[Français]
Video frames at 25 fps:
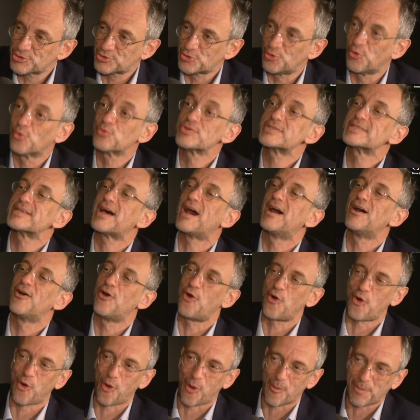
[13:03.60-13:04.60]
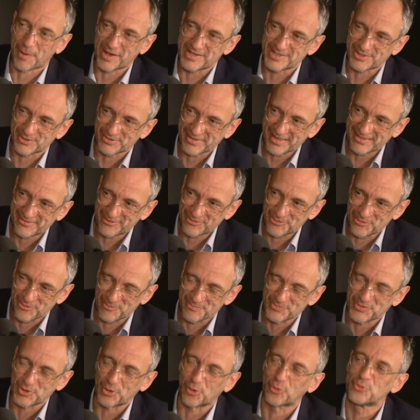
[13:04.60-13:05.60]
selon sa
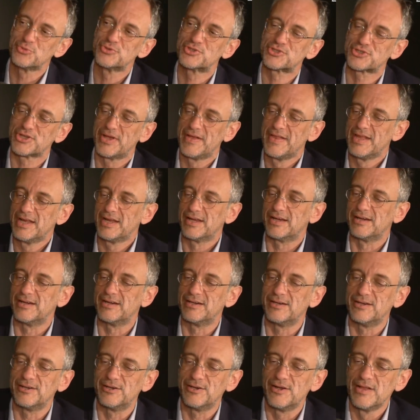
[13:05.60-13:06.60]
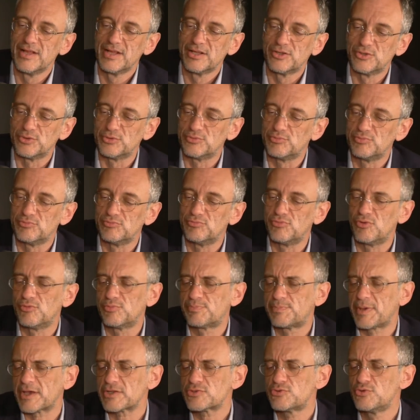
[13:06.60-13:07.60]
représentation russe,
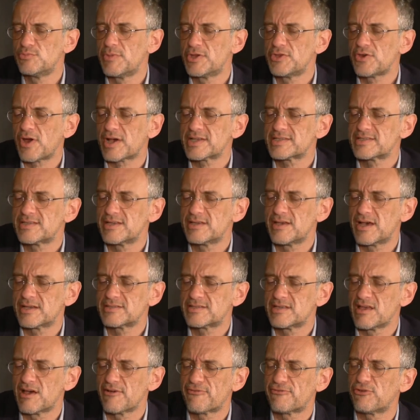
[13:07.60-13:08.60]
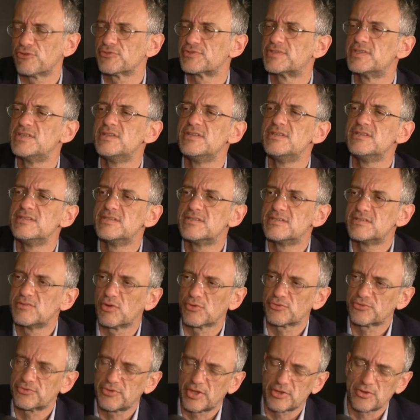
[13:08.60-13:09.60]
perçus de manière assez assez, assez
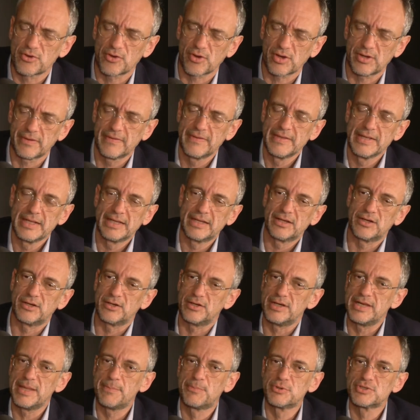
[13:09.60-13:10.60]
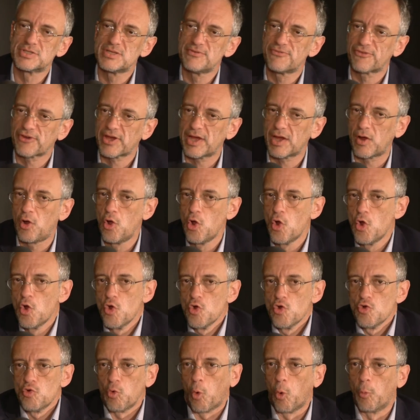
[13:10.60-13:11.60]
d'ailleurs. Hein. Euh, les petits frères,
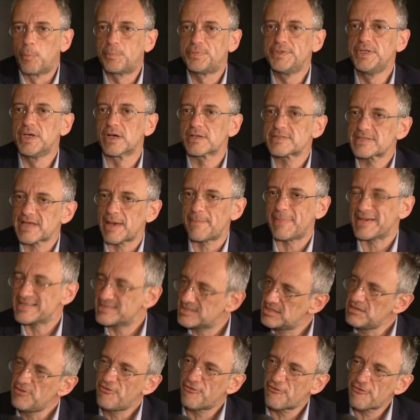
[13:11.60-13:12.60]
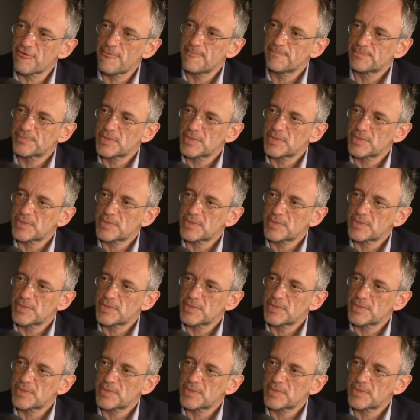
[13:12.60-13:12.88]
au pire, seraient passifs,